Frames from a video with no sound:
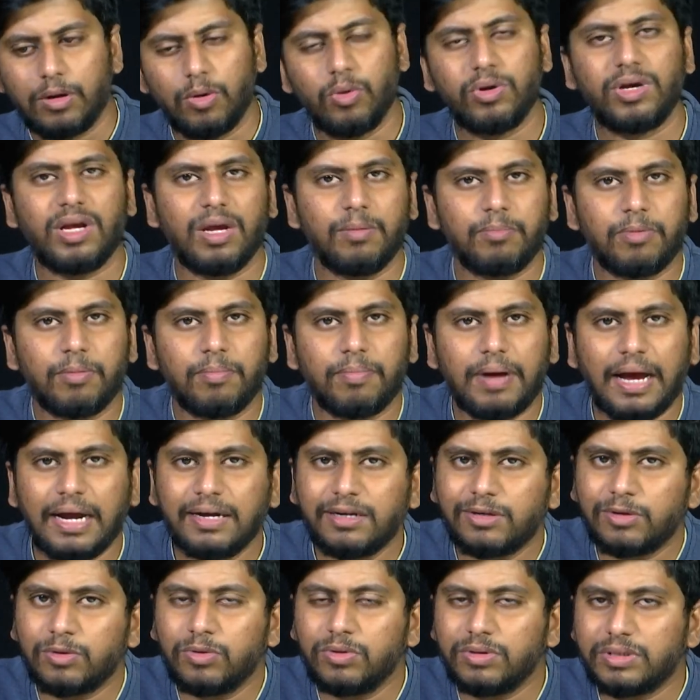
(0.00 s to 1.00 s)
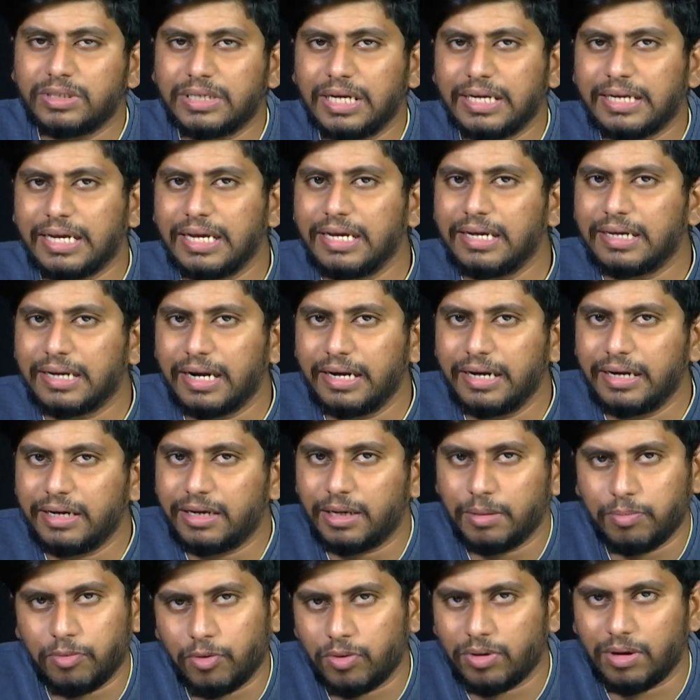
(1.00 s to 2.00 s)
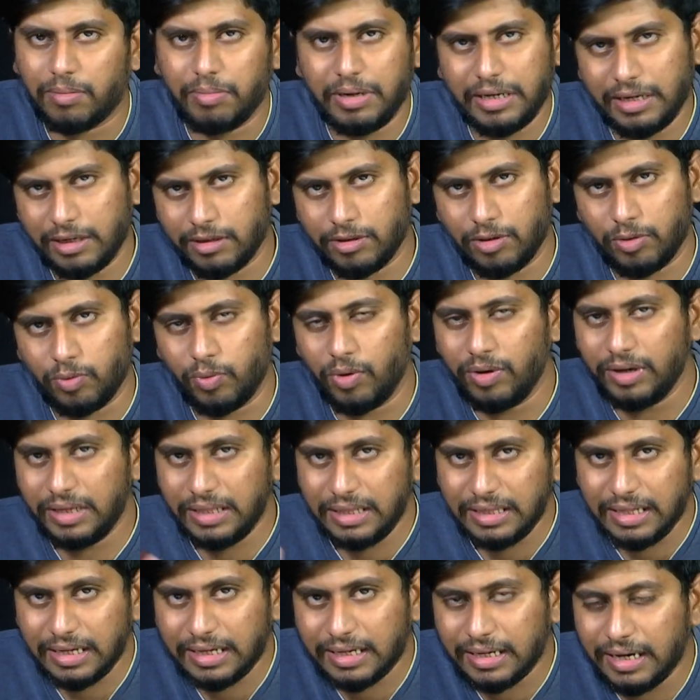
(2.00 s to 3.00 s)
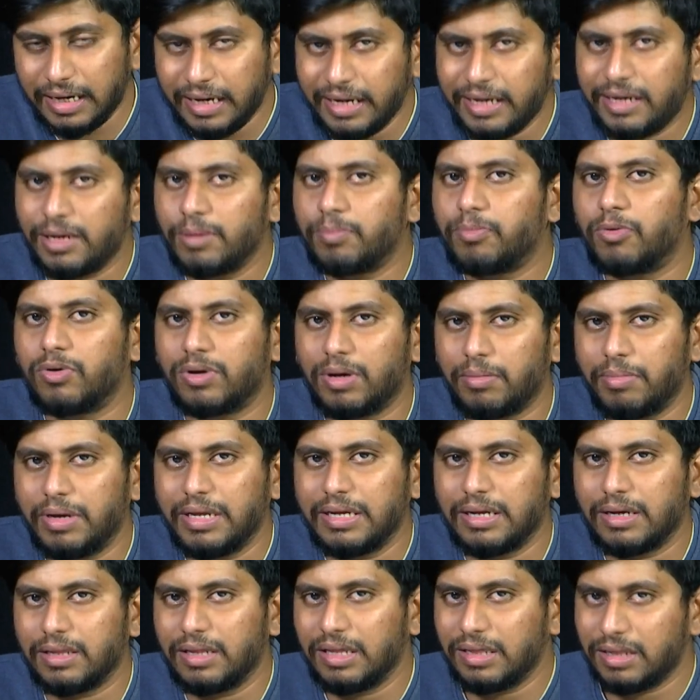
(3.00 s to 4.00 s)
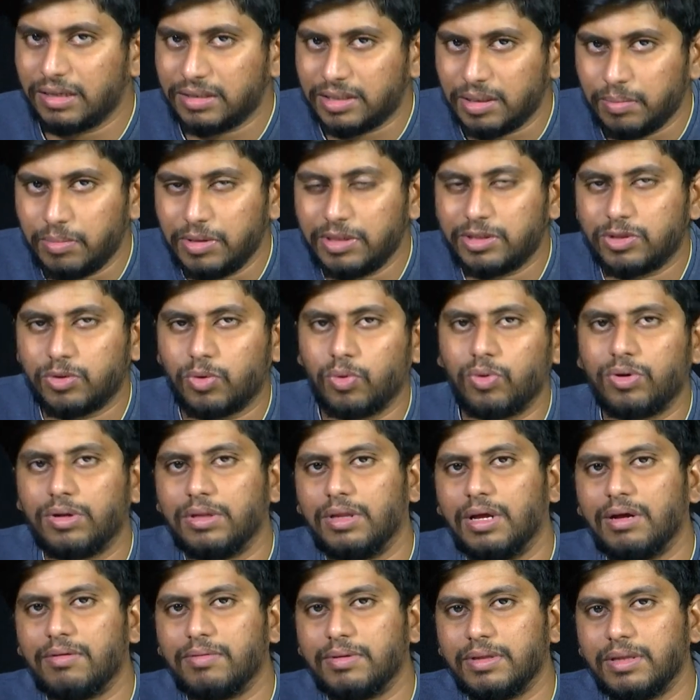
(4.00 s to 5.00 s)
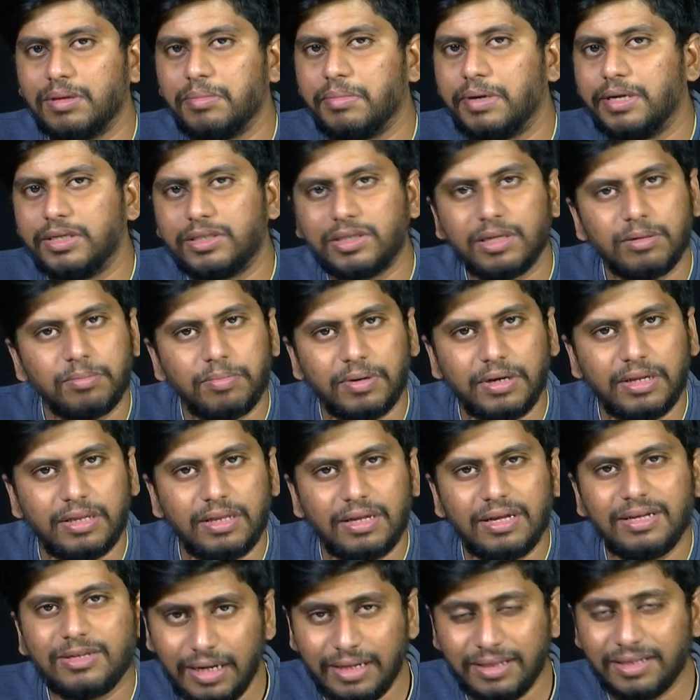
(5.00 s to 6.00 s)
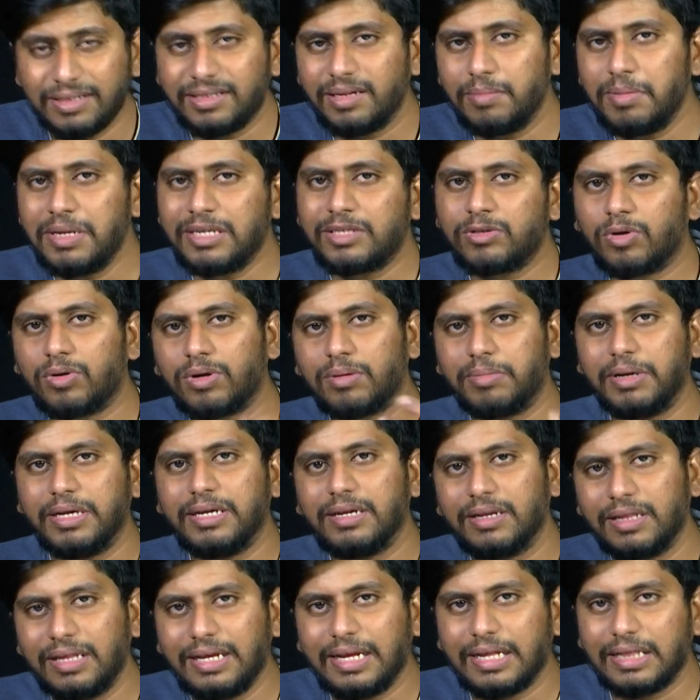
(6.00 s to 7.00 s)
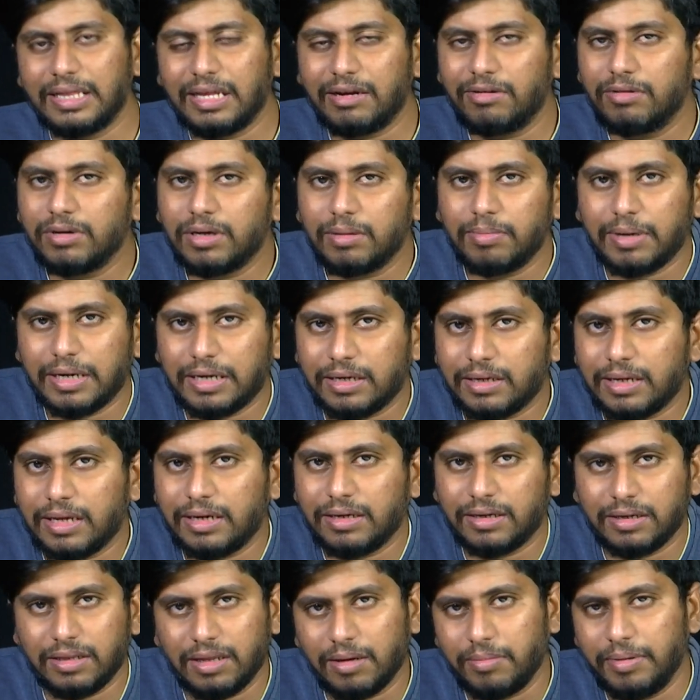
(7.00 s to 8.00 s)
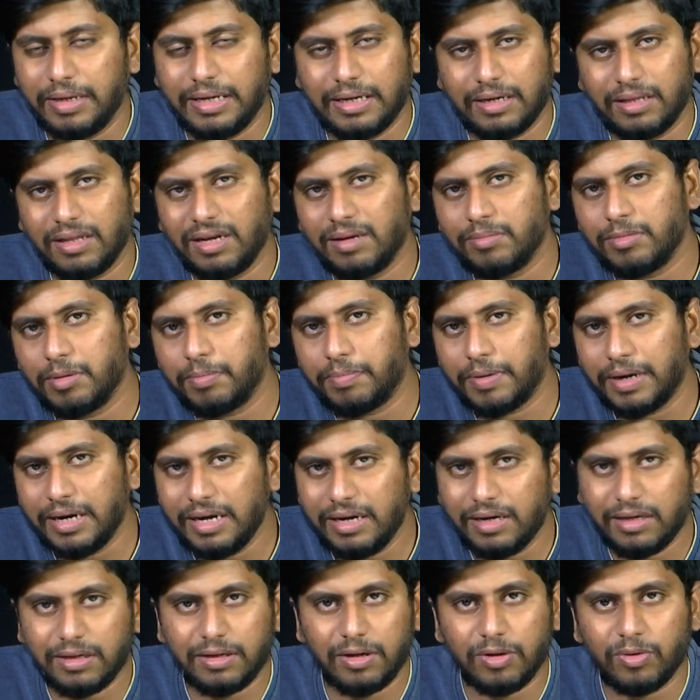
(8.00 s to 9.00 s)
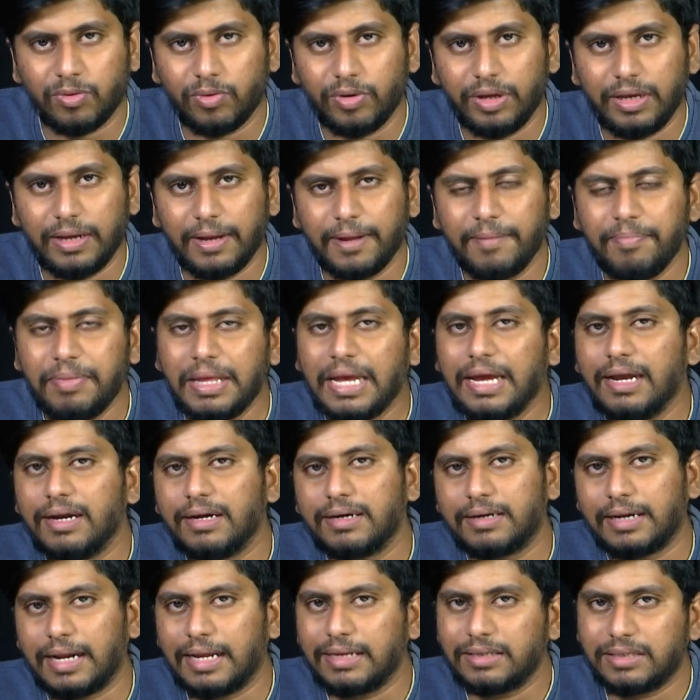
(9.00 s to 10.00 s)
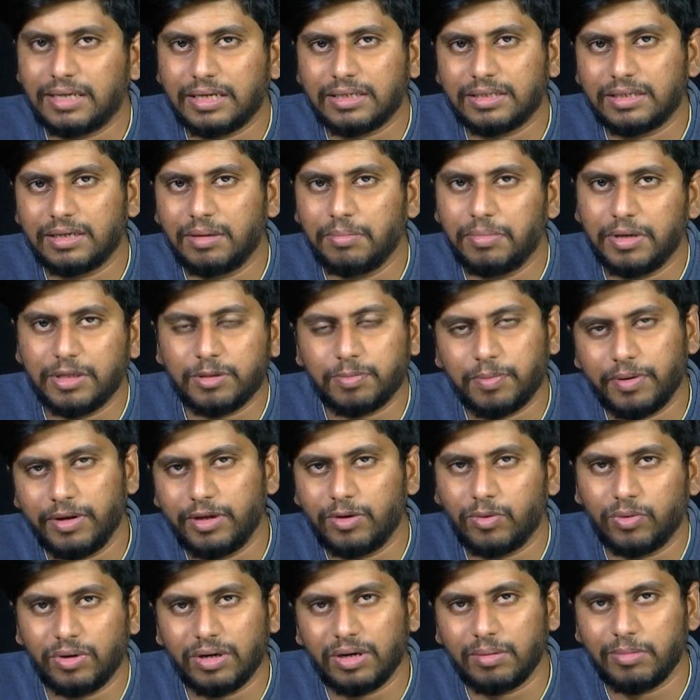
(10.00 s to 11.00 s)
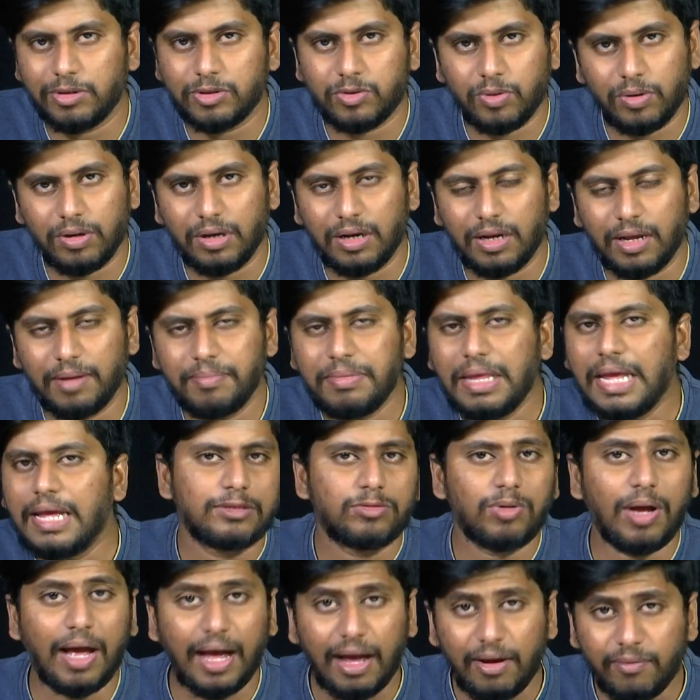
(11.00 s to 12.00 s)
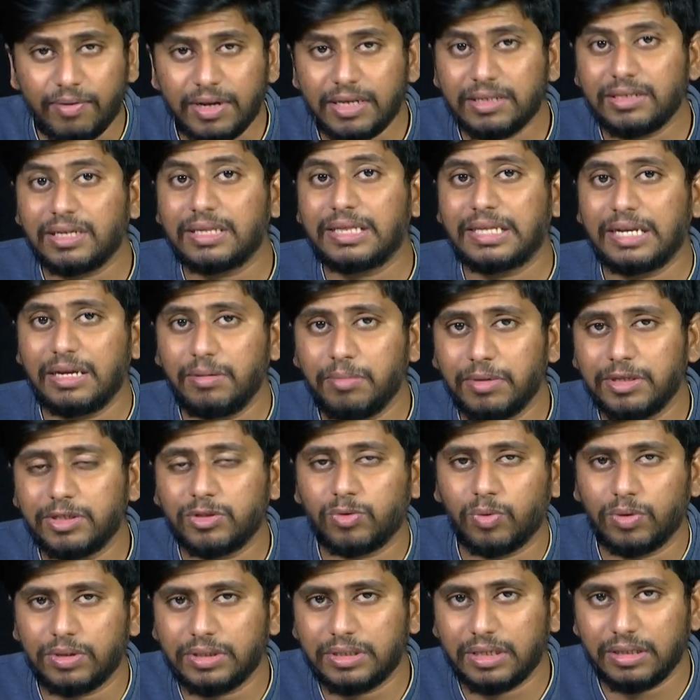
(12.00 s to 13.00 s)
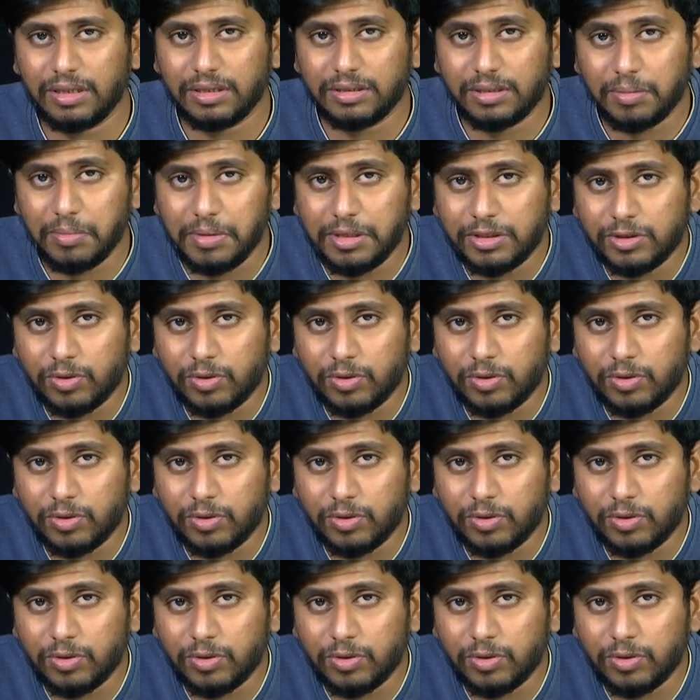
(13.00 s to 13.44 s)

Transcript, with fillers: ஓகே இப்போ பேக் டு செக்கிங் கிரெடிட் ரிப்போர்ட் அப்படிங்கிறது வருவோம் இந்த கிரெடிட் ரிப்போர்ட் அப்படிங்கிறது இந்த சிபில் ஸ்கோரை தான் வந்து மென்ஷன் பண்ணுது இந்த சிபில் ஸ்கோர் அப்படிங்கிறது எந்த அளவுக்கு பெட்டராக இருக்குது அப்படிங்கிறது நம்ம பண்ணிட்டு இருக்கக்கூடிய டிரான்சாக்ஷனை பேஸ் பண்ணி கூட நம்ம சொல்லலாம் ஸோ ஆவரேஜாக த்ரீ மந்த்ஸ்க்கு ஒன்ஸ் இந்த சிபில்